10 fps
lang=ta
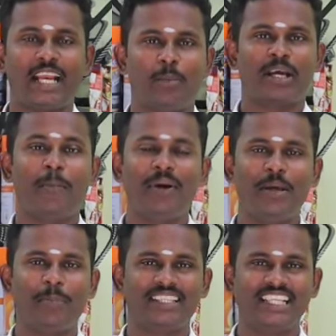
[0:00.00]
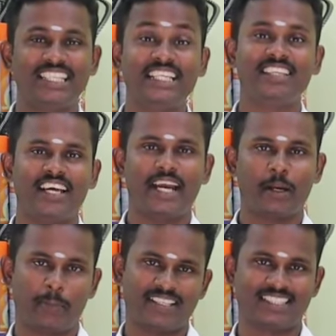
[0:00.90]
அண்ணா நம்ம கம்பெனி பார்த்தீங்கன்னா ஜெய்சா
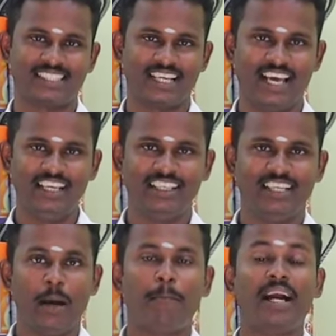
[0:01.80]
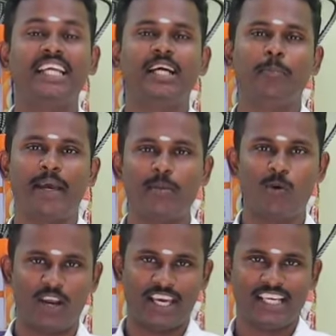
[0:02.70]
என்டர்பிரைசஸ்ங்கண்ணா பட்டுக்கு பேர்
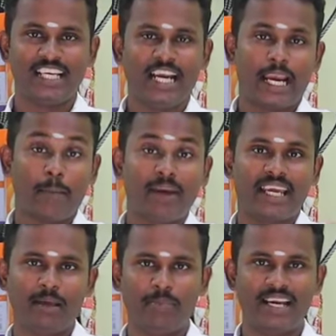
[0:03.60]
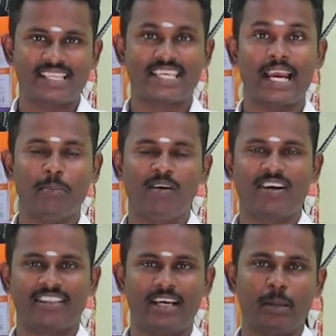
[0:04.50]
போனேன் நம்ம இளம்பிள்ளை சேலம்
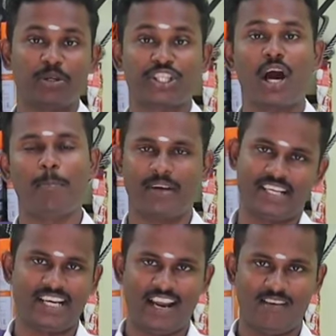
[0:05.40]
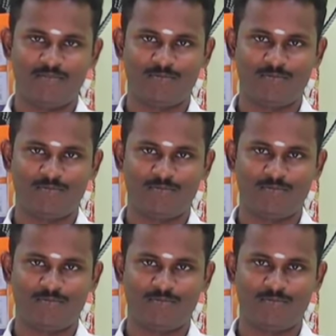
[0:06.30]
மாவட்டத்தில் நம்ம ஷாப் இருக்குங்கண்ணா